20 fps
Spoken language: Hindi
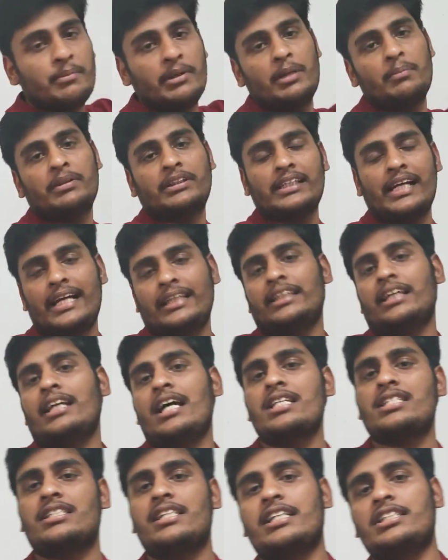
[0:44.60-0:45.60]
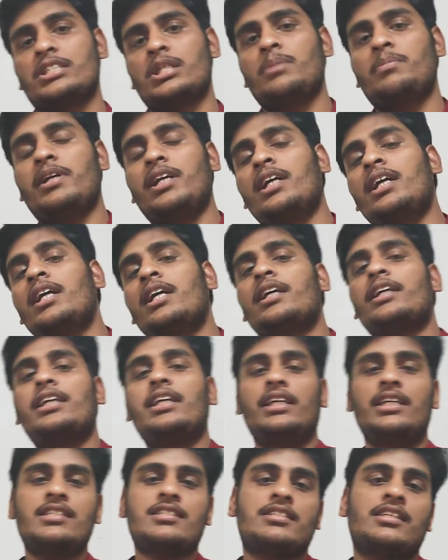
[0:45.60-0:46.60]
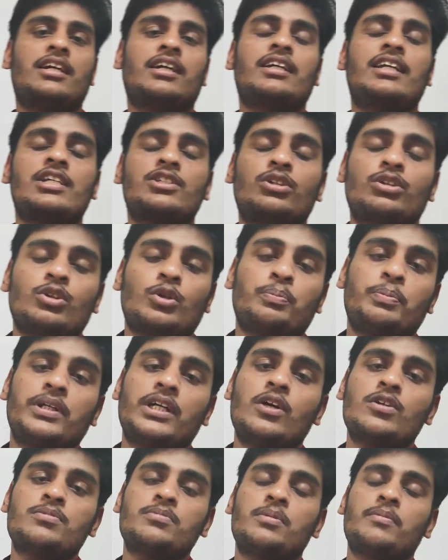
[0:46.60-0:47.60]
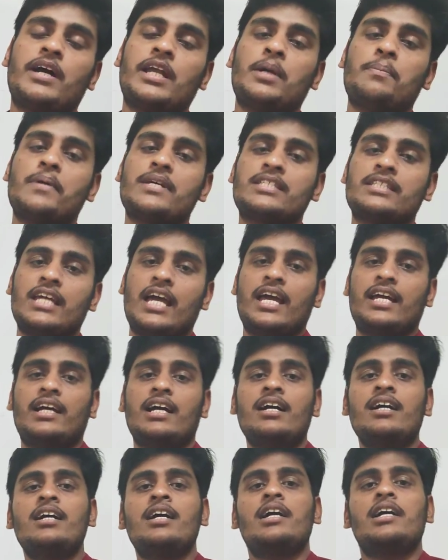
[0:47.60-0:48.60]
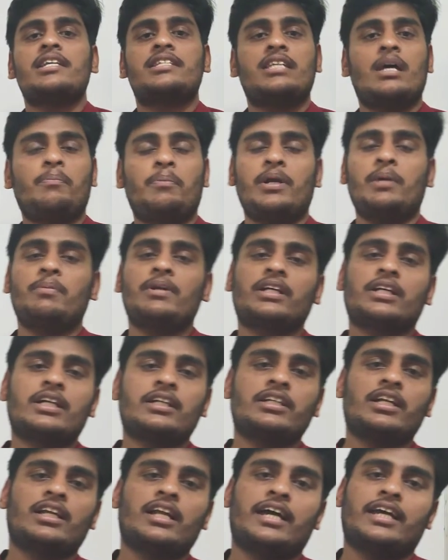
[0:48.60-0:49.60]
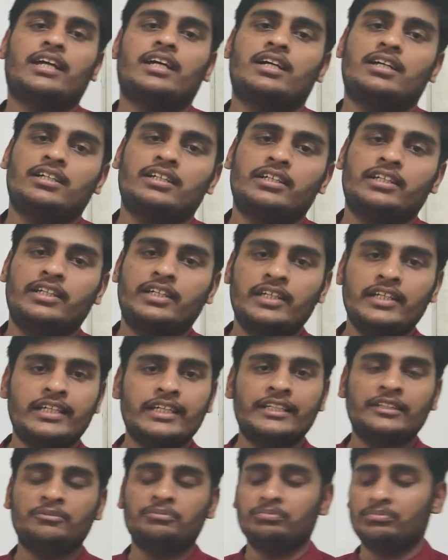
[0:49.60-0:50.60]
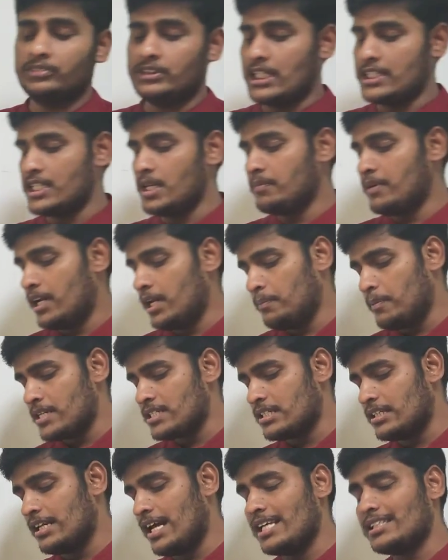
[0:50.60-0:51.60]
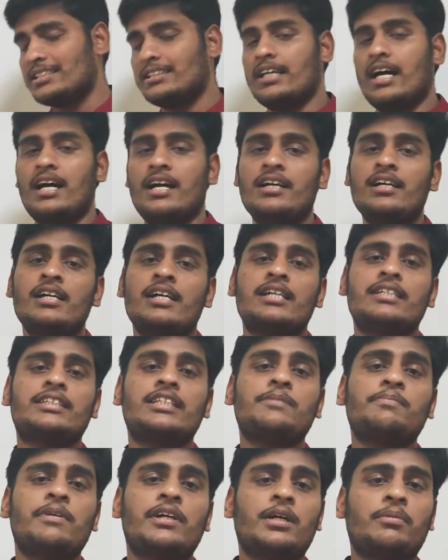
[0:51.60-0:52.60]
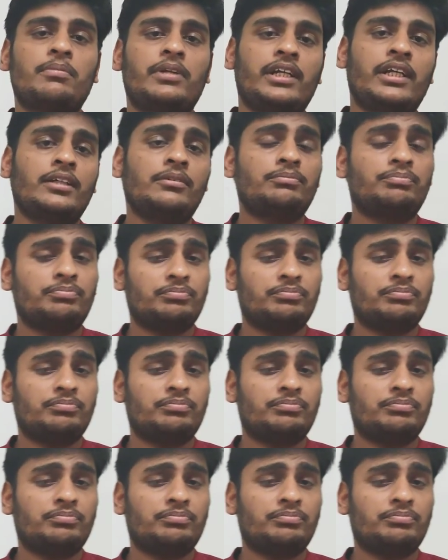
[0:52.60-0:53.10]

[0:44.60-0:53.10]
है मैंने बताया था लास्ट लेक्चर में कि इससे अगला जो टॉपिक है उसमें हमारे पास क्या आएगा सेपरेबल कर्नल आएगा ठीक है जैसे हमारे पास लास्ट था जिसमें हमने